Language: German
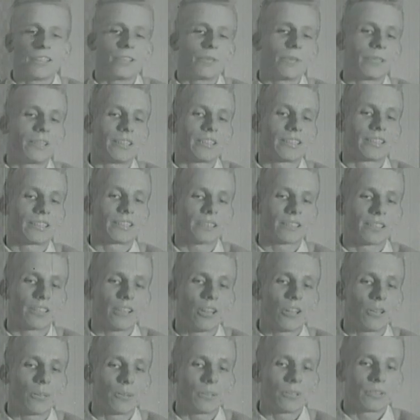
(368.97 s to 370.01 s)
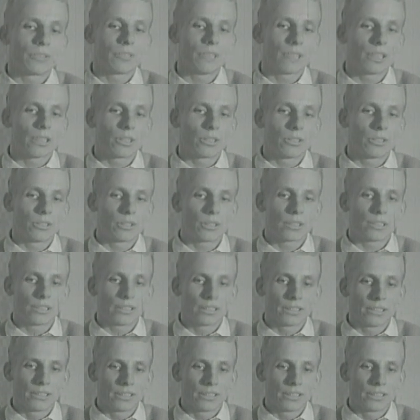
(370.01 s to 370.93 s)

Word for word: aber ich glaube, es wäre doch